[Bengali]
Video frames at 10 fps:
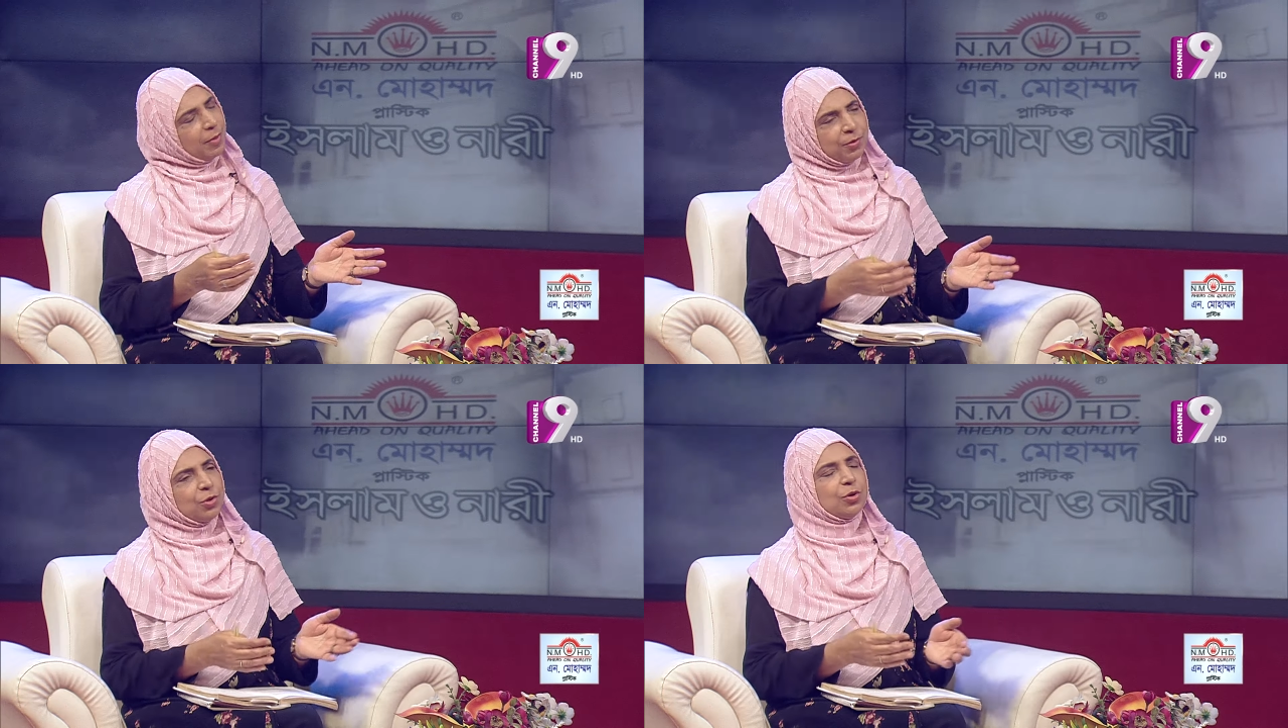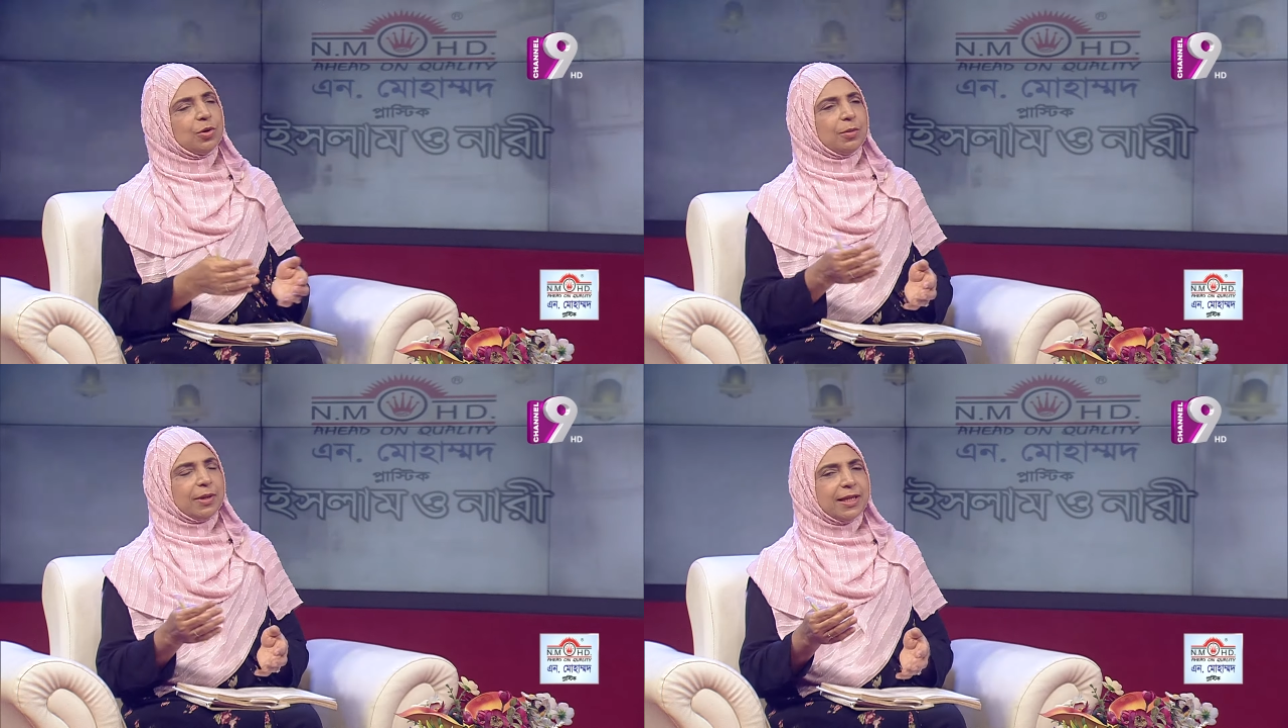বিভিন্ন
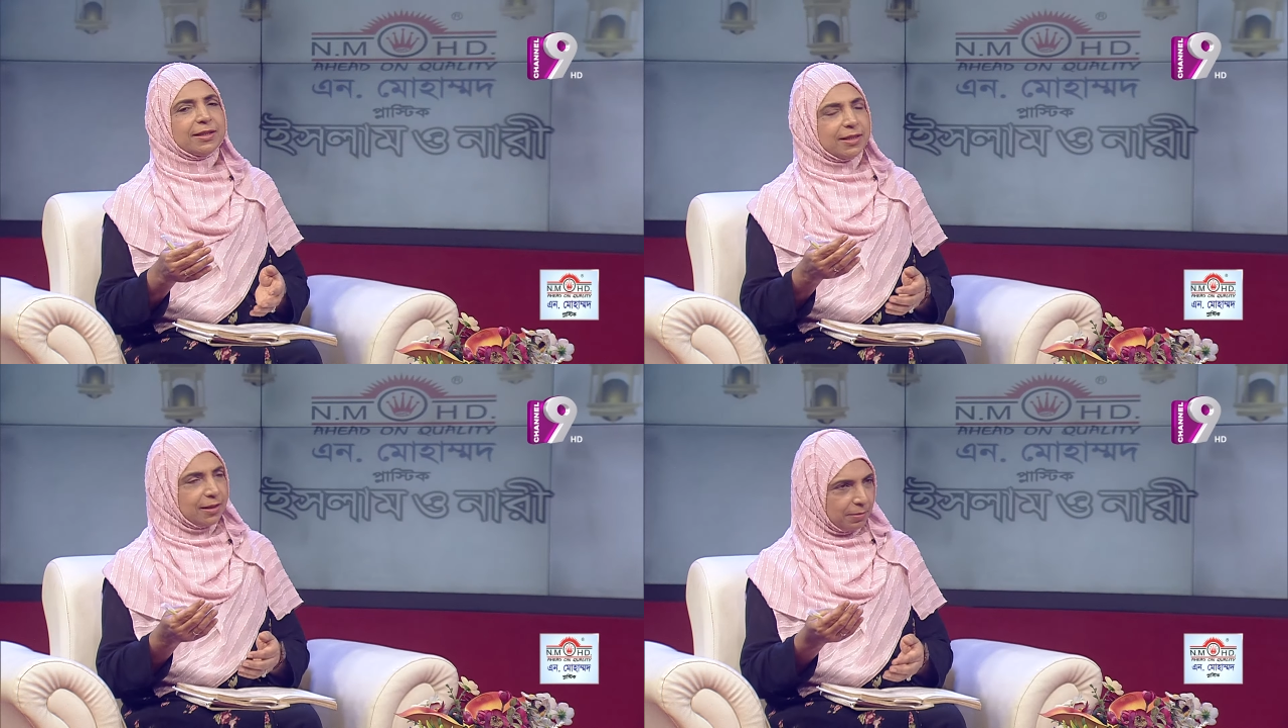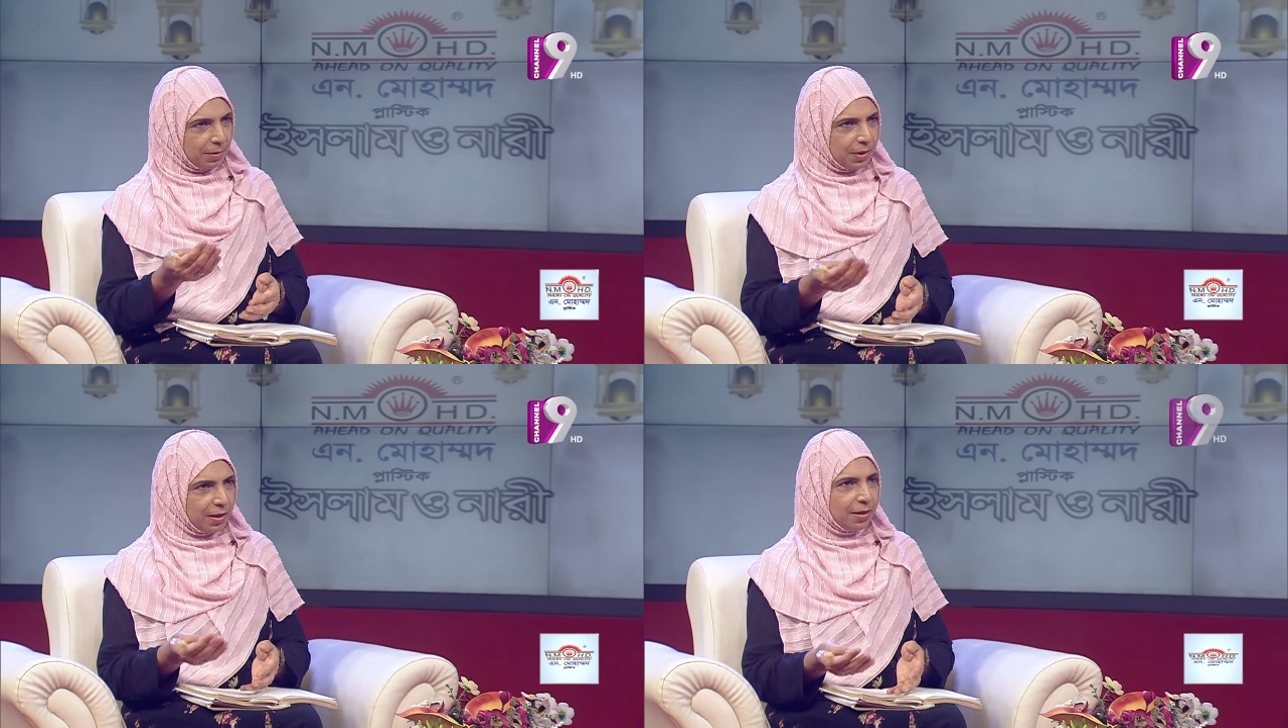ক্ষেত্রে
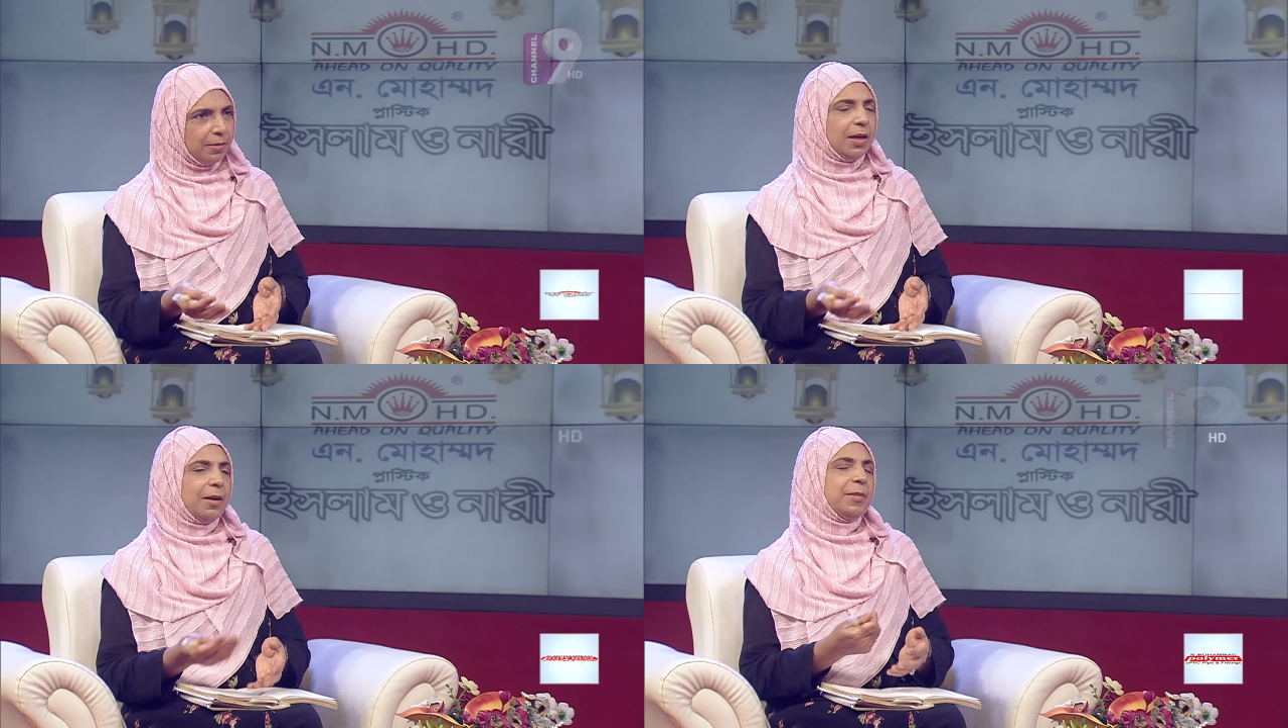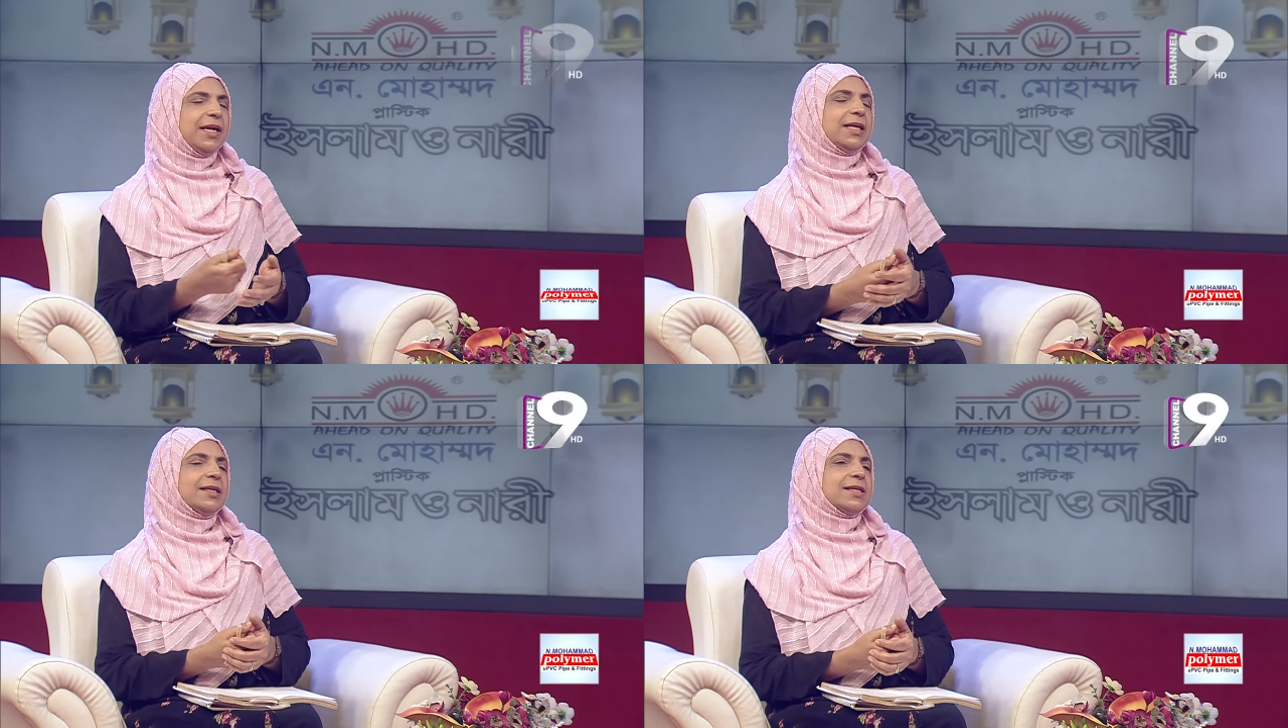আমরা
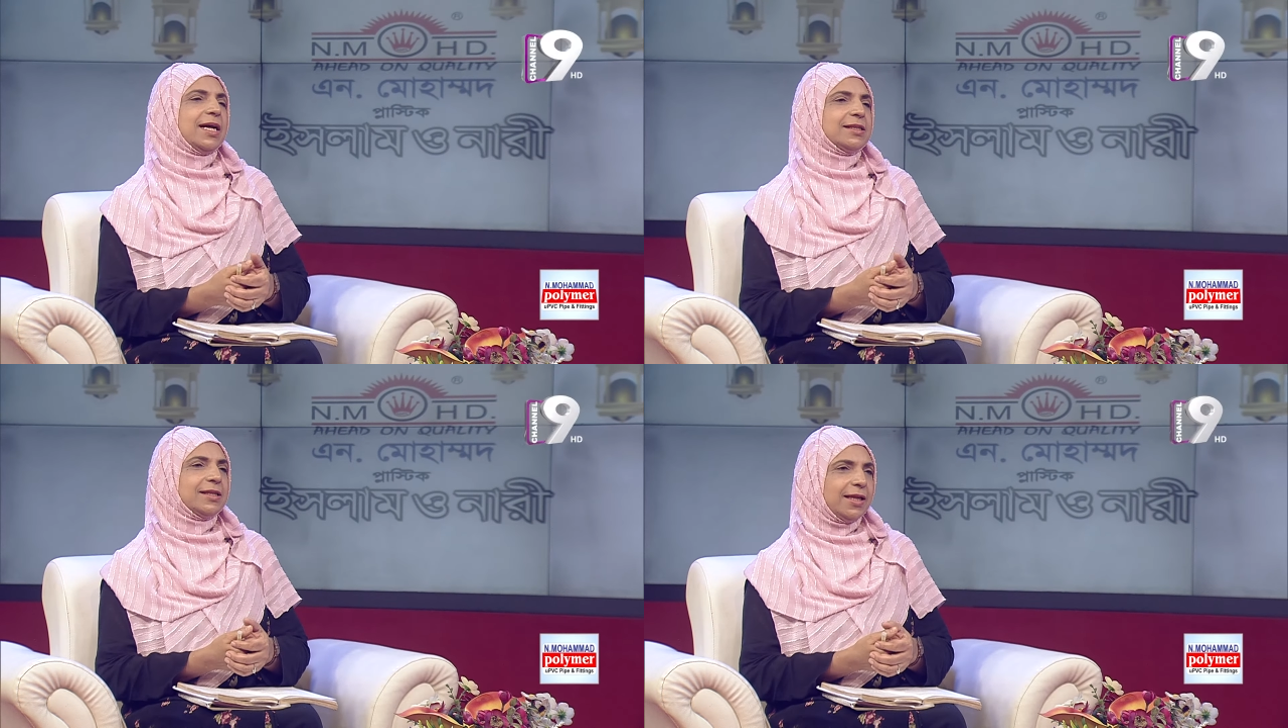মেডিকেল সায়েন্সে